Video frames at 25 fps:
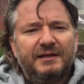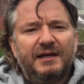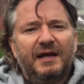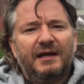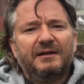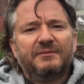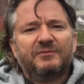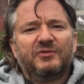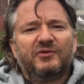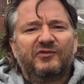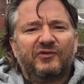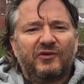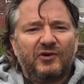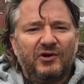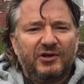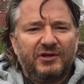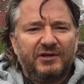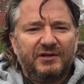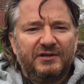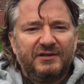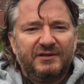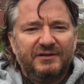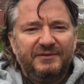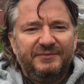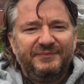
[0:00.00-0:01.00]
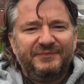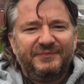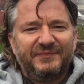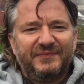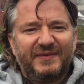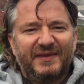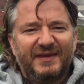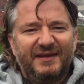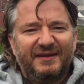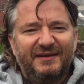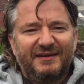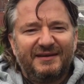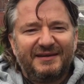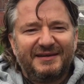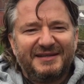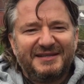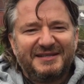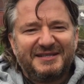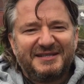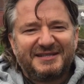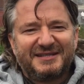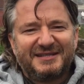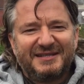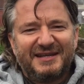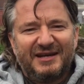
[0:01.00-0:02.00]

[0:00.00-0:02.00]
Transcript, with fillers: Ja, liebe Freunde, äh, ich